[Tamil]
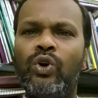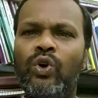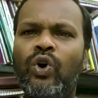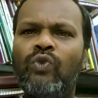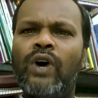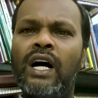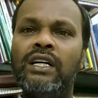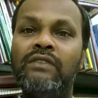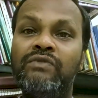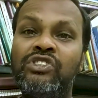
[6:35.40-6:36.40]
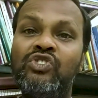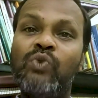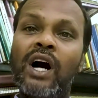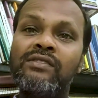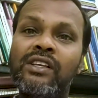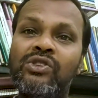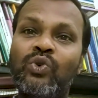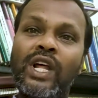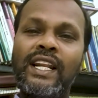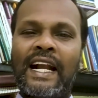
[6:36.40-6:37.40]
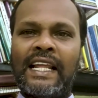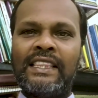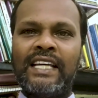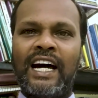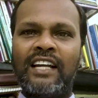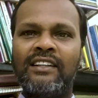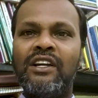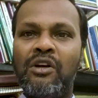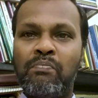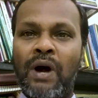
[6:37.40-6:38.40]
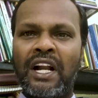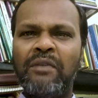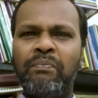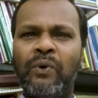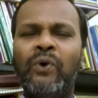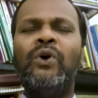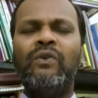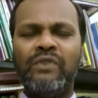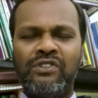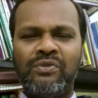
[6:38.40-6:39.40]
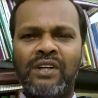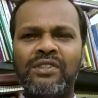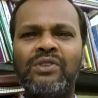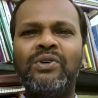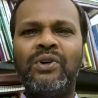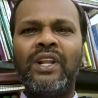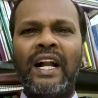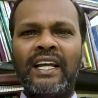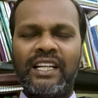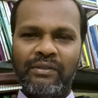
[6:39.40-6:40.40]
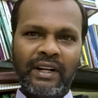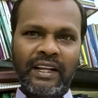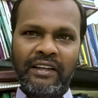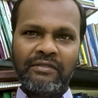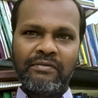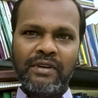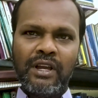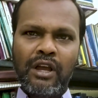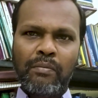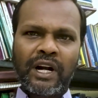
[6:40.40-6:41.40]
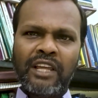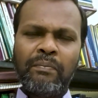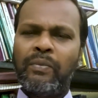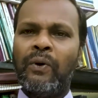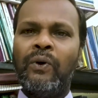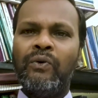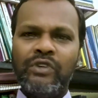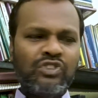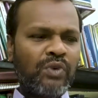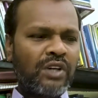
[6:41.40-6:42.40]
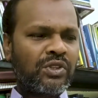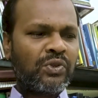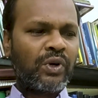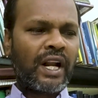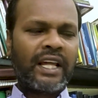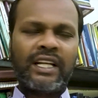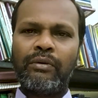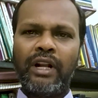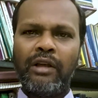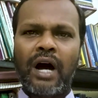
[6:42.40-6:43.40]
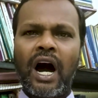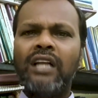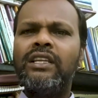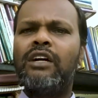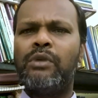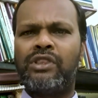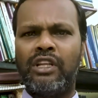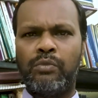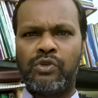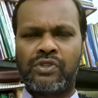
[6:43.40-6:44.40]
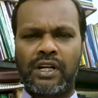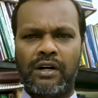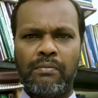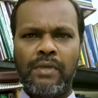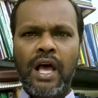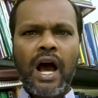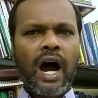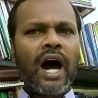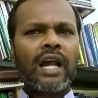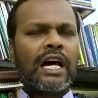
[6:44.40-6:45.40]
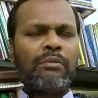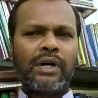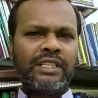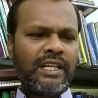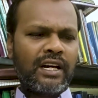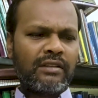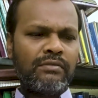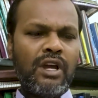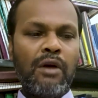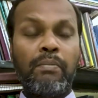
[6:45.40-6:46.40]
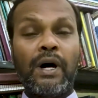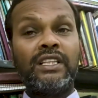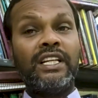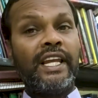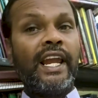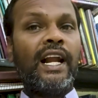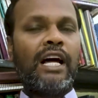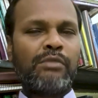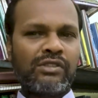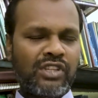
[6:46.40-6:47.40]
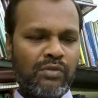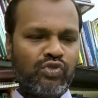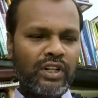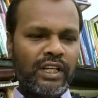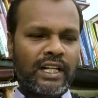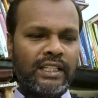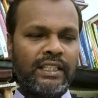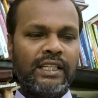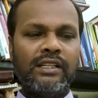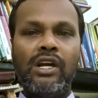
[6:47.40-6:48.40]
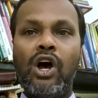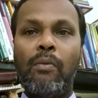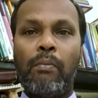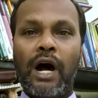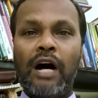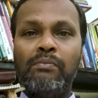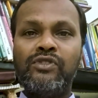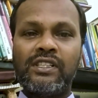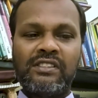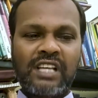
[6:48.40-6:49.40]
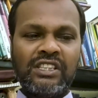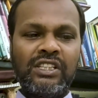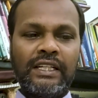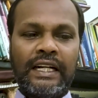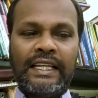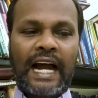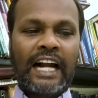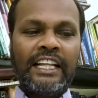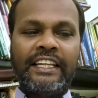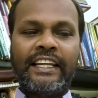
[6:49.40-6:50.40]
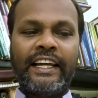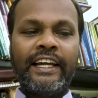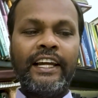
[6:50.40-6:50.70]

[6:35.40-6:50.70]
நோவா விசுவாசத்துடன் நடந்தார் படைப்பு விசுவாசத்தோடு நடக்கவில்லை படைப்பு விசுவாசத்தோடு நடக்கவில்லை ஆதியாகமத்தின் புஸ்தகம் ஆறாம் அதிகாரம் பதினேழாம் வசனம் சொல்லுகிறது மாம்ச சந்துகளை அழிக்க